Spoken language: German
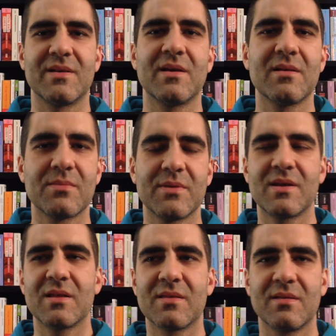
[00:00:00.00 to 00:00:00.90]
Ja, also die
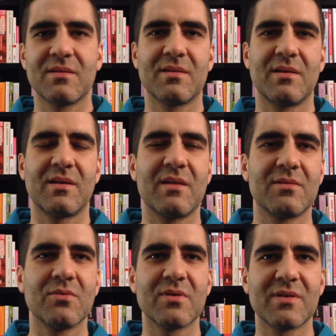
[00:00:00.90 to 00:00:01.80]
ganze äh, Kette
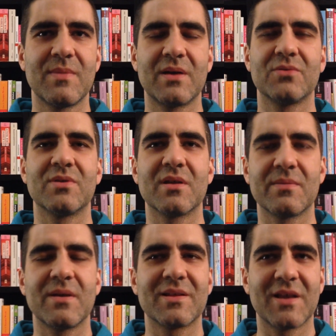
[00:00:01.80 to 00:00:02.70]
durchgemacht und es
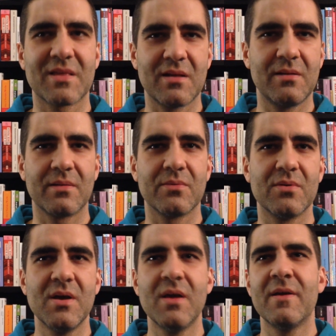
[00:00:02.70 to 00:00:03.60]
war tatsächlich so,